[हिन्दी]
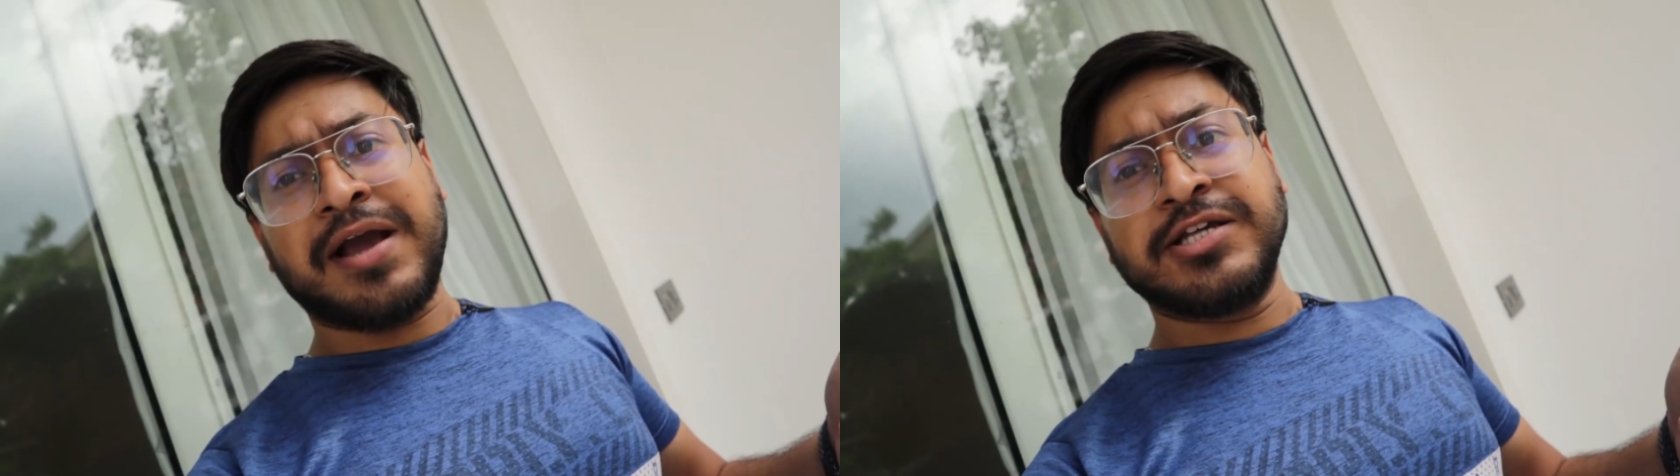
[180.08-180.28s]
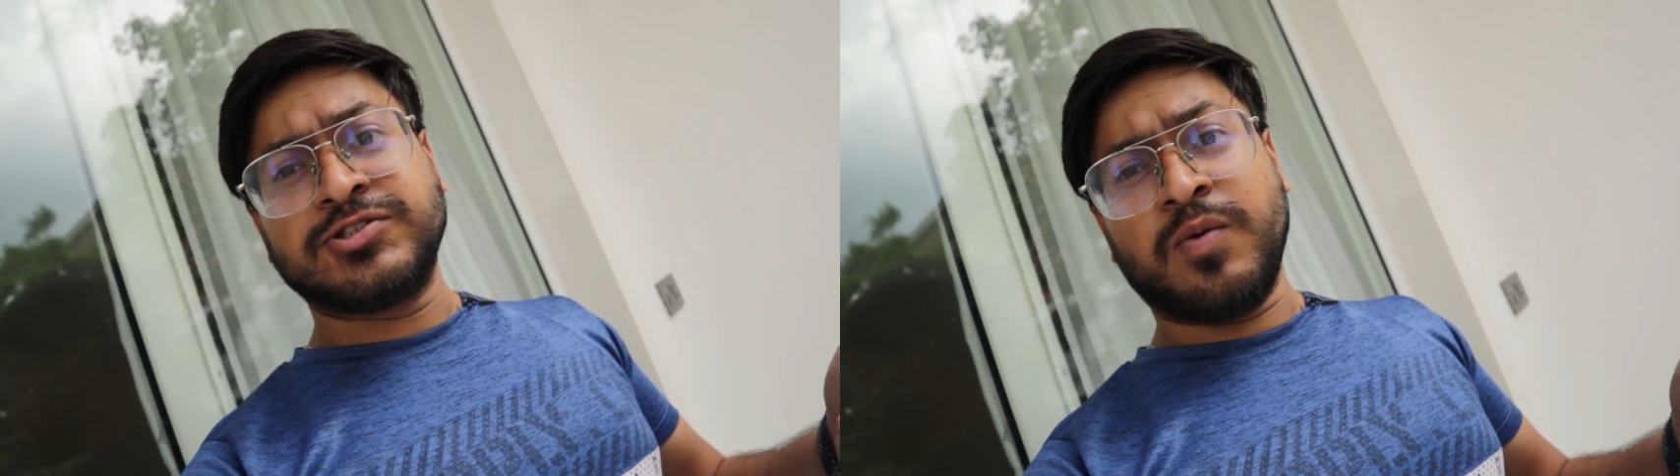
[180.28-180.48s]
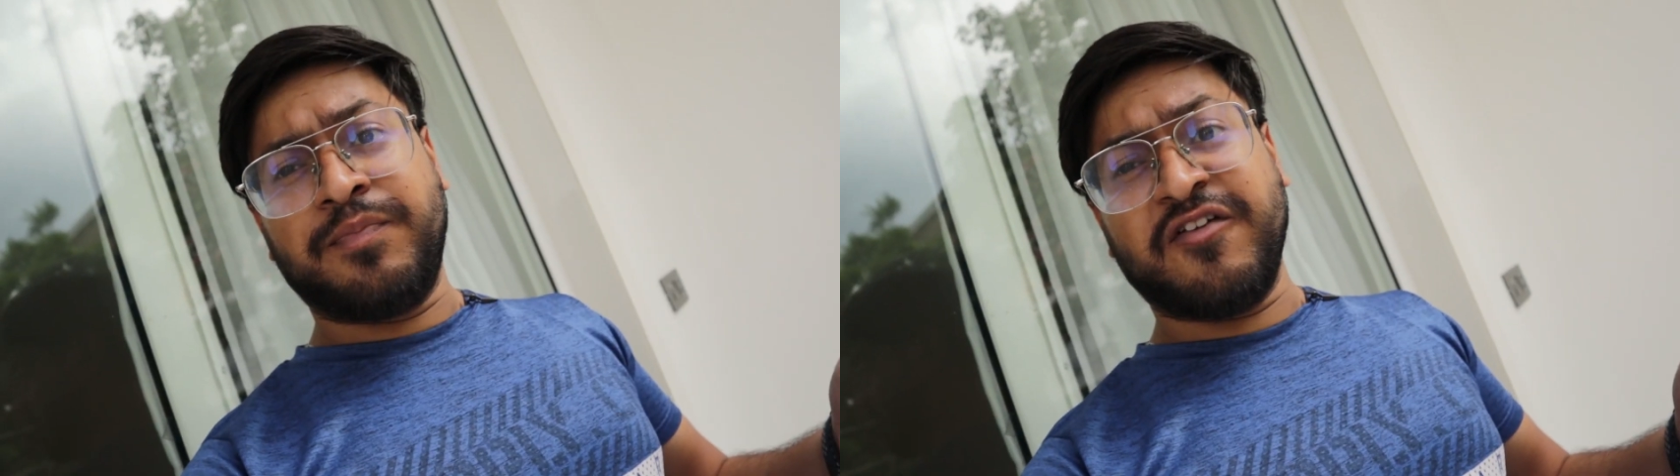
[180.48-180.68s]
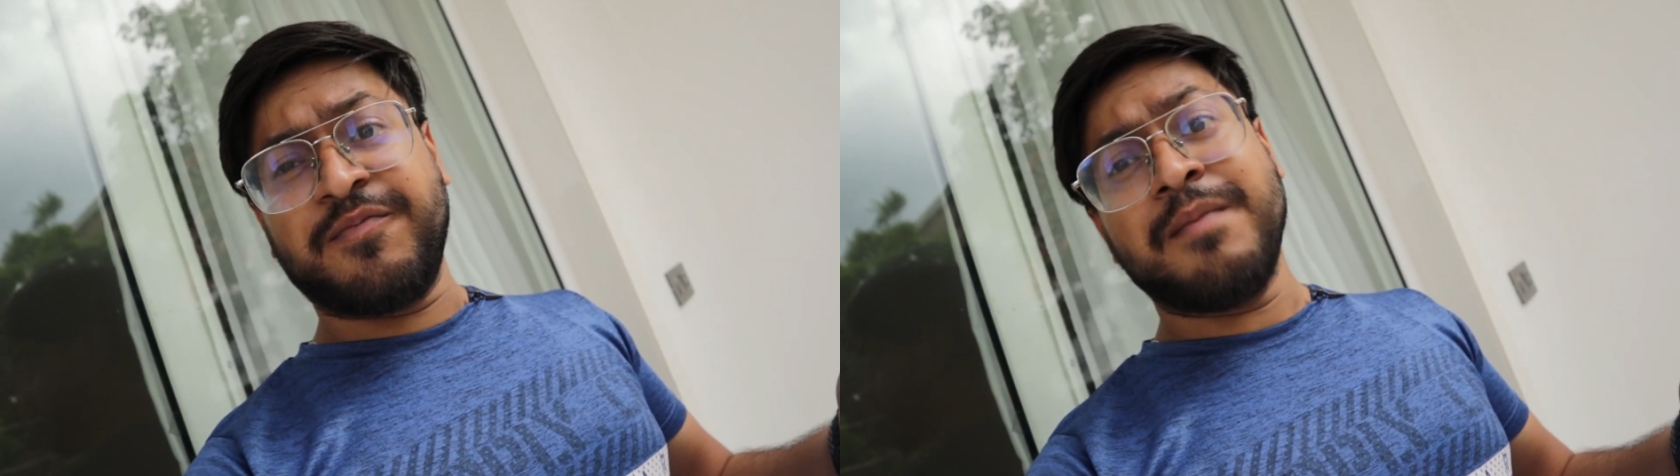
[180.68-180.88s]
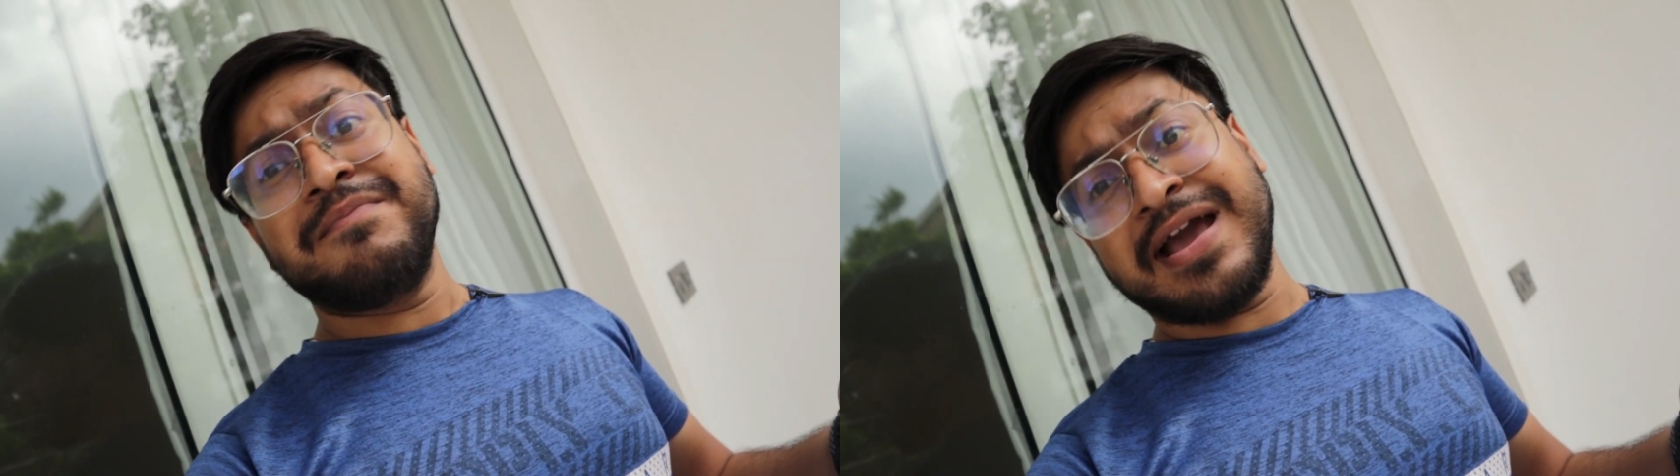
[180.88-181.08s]
बाकी इसको
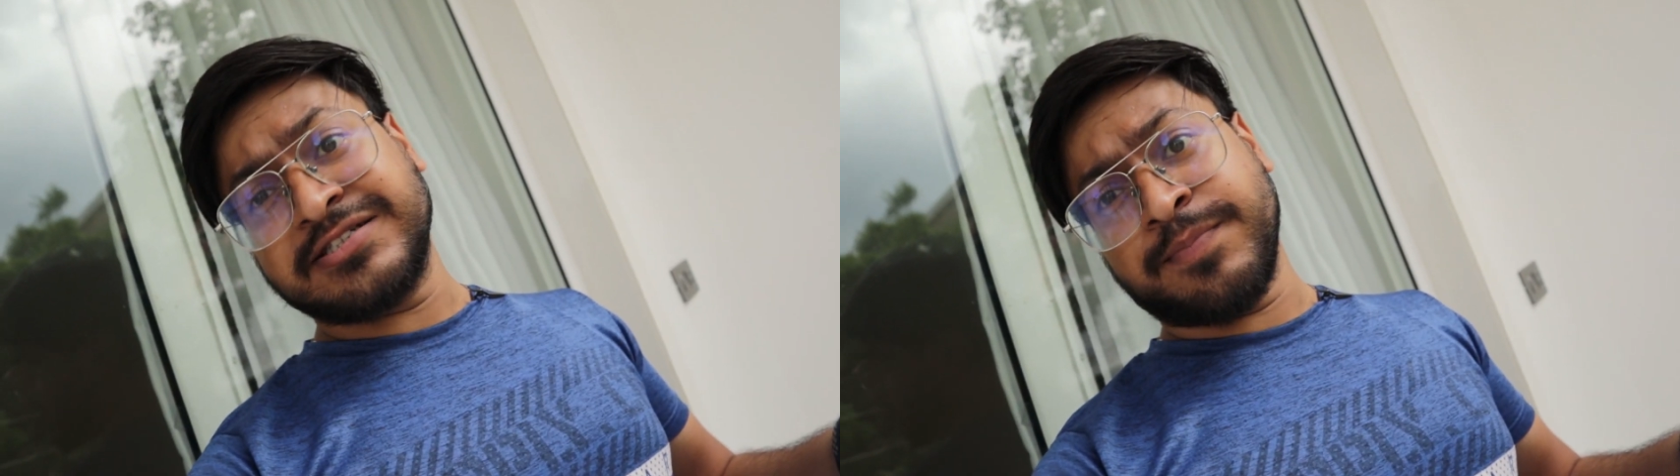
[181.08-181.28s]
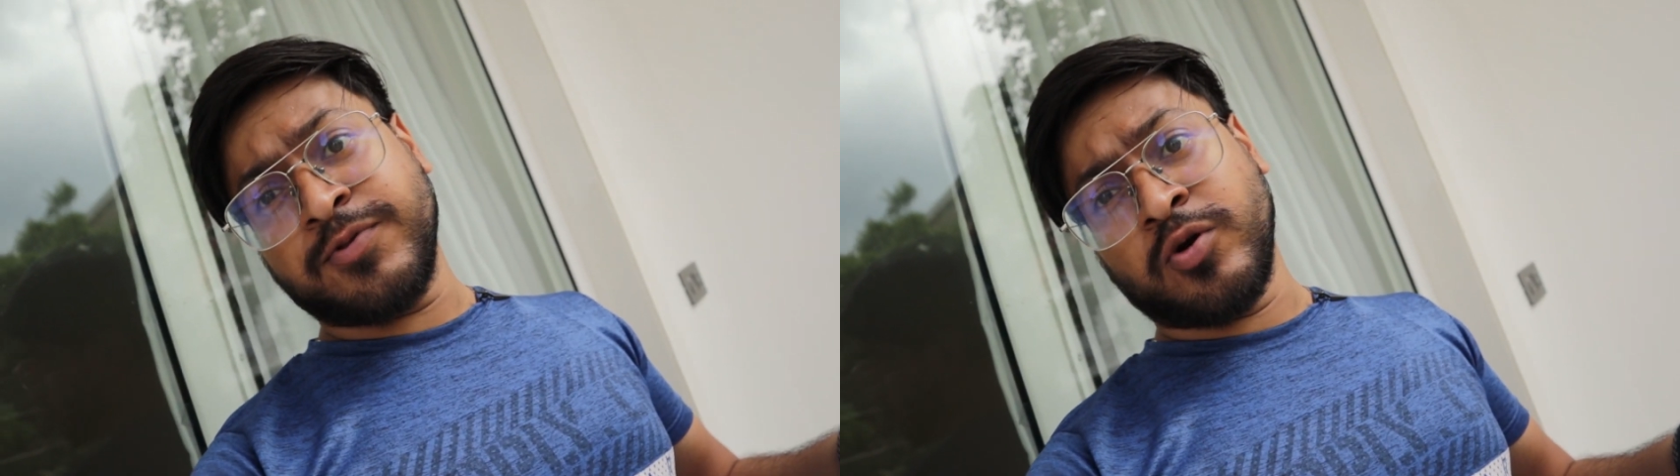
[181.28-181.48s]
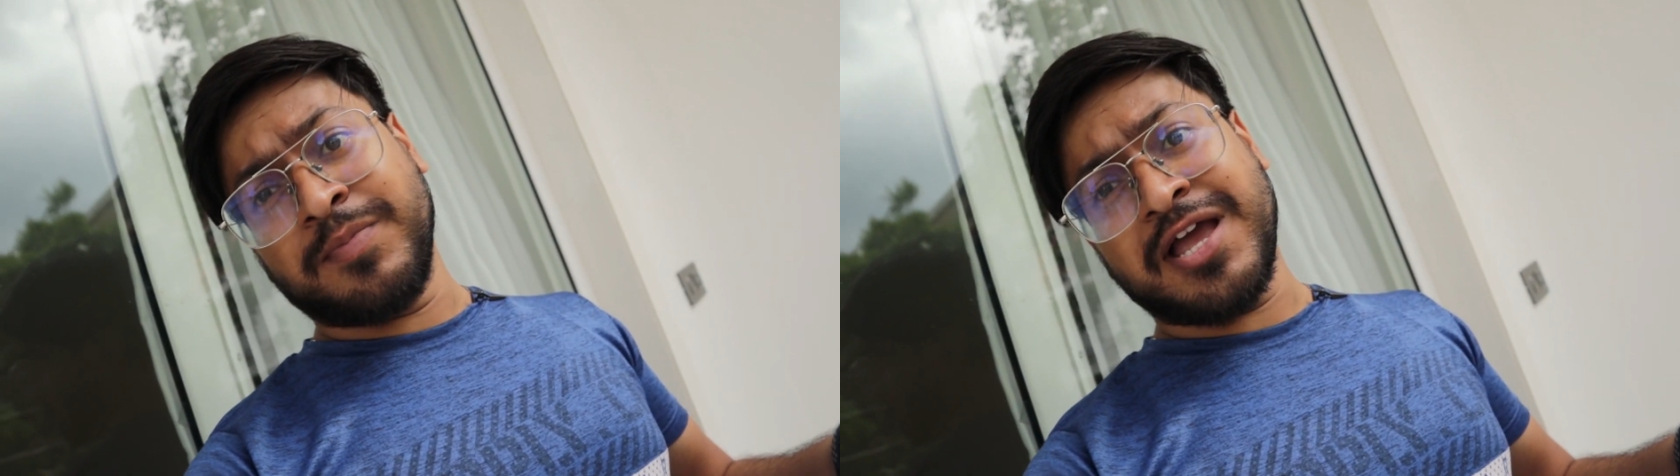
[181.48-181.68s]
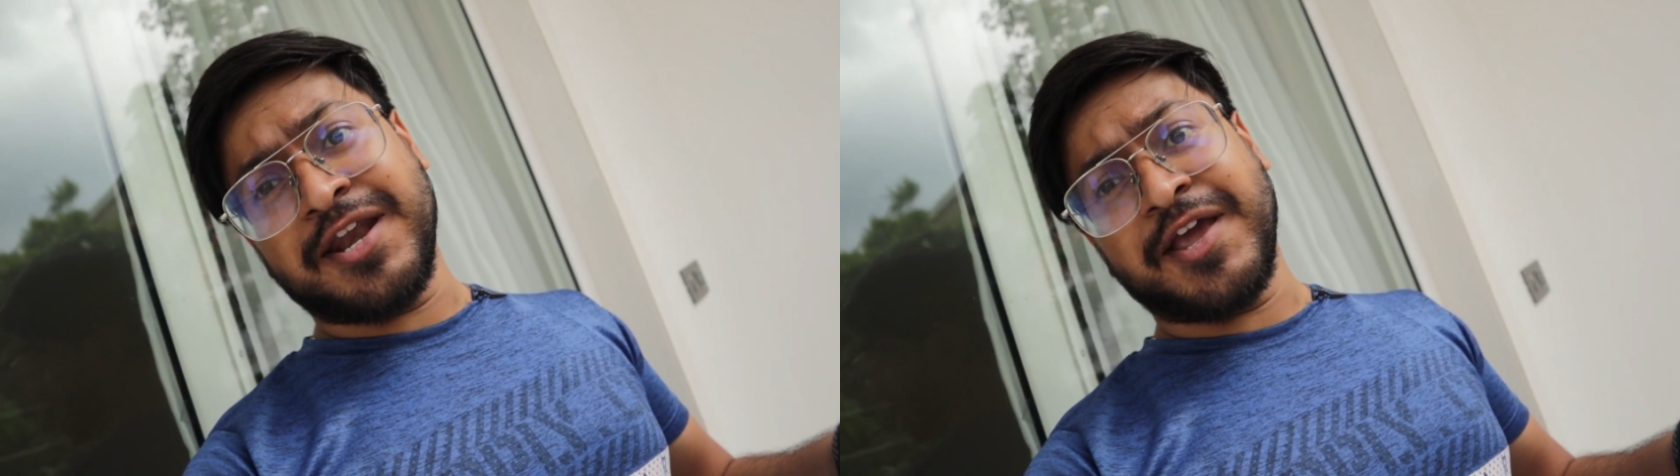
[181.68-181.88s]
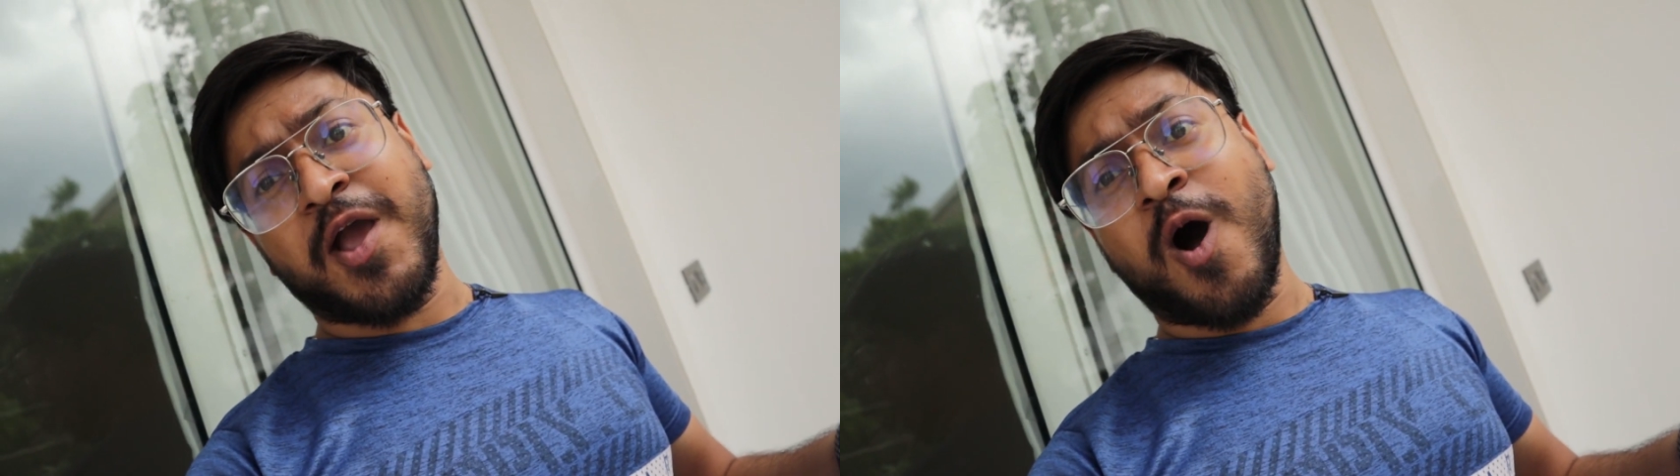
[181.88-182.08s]
ब्रीफ में हम नेक्स्ट एपिसोड में
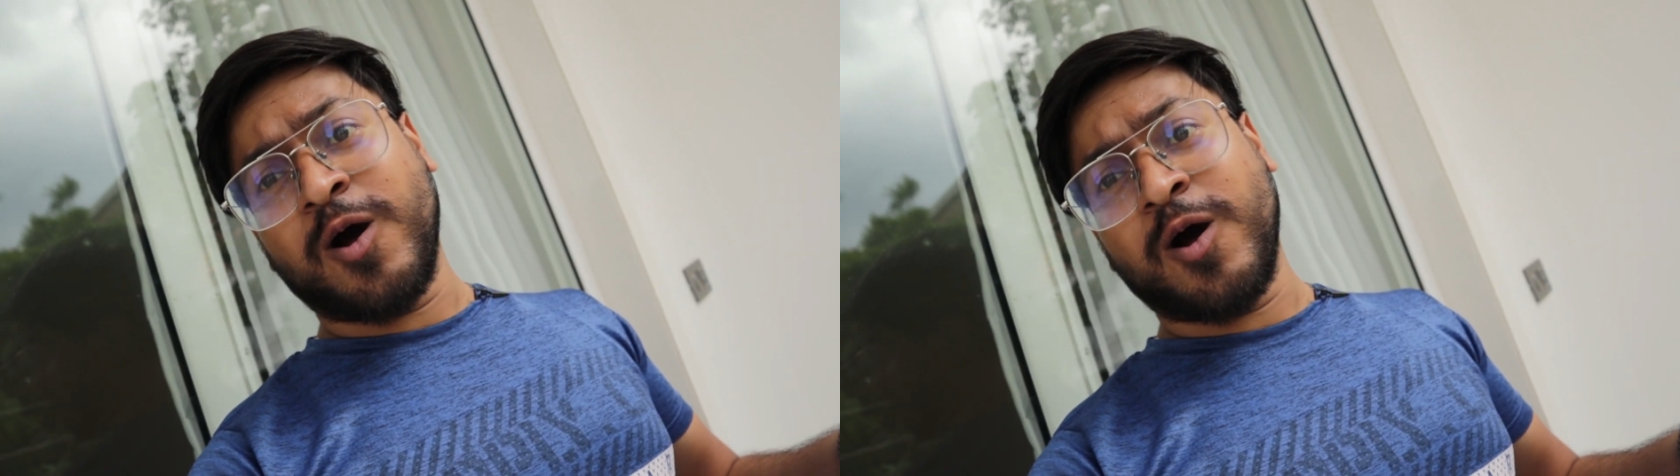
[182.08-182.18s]
जानेंगे